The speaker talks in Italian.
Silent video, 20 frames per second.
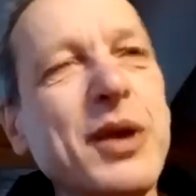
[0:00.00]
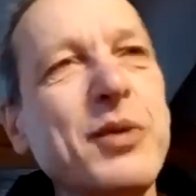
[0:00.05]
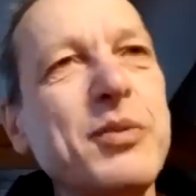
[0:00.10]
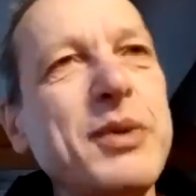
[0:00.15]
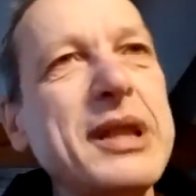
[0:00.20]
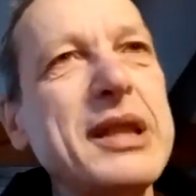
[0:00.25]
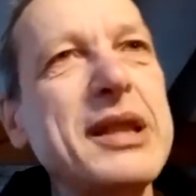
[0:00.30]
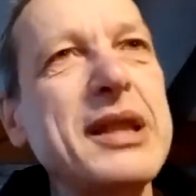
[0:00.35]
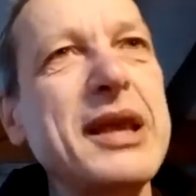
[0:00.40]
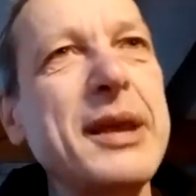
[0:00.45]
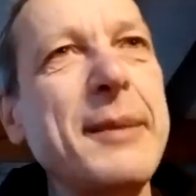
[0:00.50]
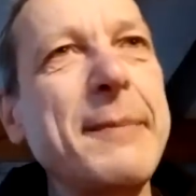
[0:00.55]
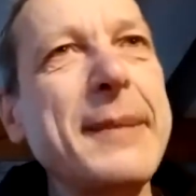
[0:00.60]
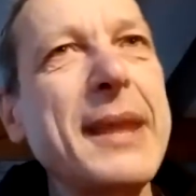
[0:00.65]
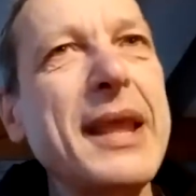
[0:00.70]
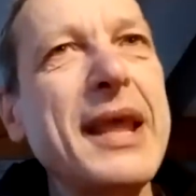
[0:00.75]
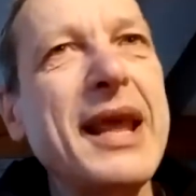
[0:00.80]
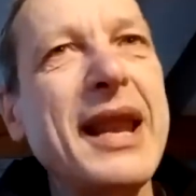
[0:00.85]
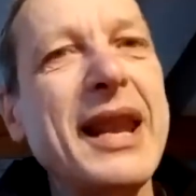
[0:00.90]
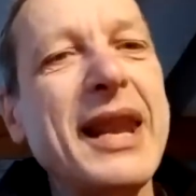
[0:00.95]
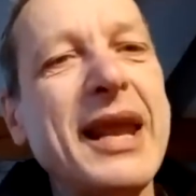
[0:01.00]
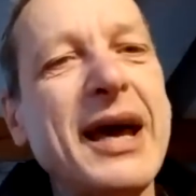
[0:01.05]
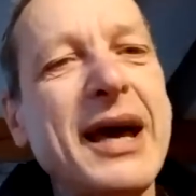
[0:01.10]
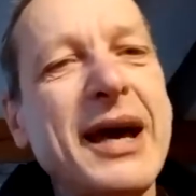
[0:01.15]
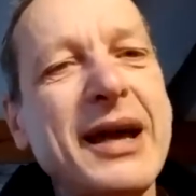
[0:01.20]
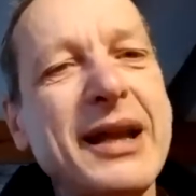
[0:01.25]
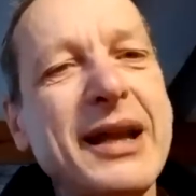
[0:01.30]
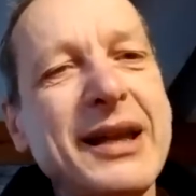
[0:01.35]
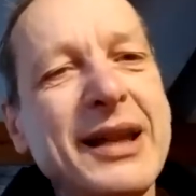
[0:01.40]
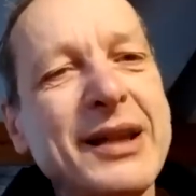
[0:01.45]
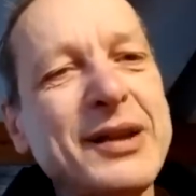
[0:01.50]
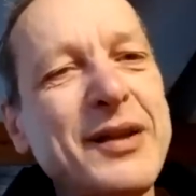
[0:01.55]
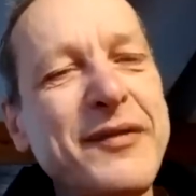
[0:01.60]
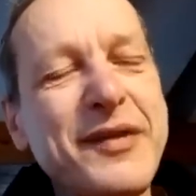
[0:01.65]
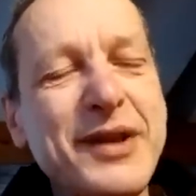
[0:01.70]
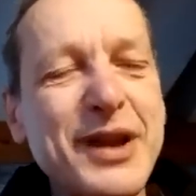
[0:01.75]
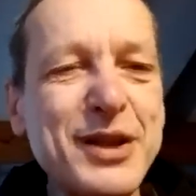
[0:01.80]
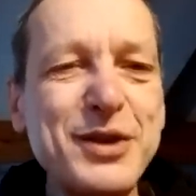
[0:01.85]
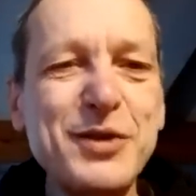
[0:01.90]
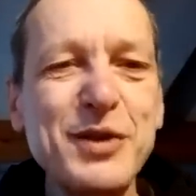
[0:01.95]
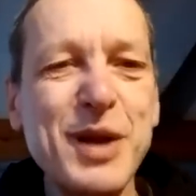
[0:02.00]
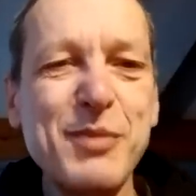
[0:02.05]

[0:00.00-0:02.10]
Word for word: Quindi la, la definizione